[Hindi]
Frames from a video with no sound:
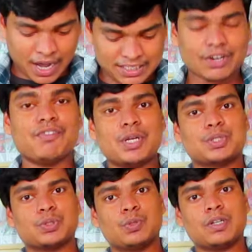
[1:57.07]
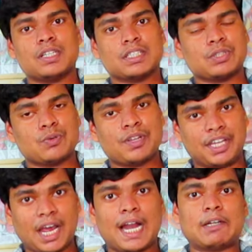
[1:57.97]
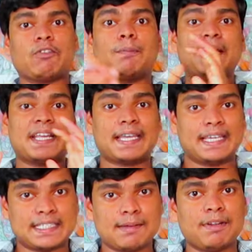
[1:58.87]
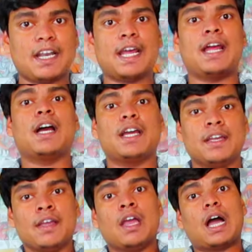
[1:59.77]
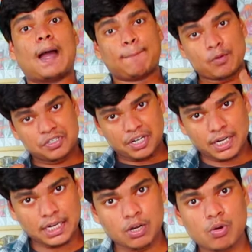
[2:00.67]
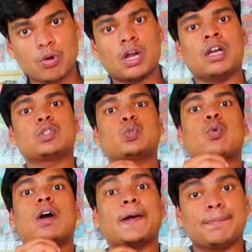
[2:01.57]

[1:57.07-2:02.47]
आज का वीडियो शुरू करते तो ये आर्टवर्क मैंने कैसे बनाया है आपको जानना होगा सो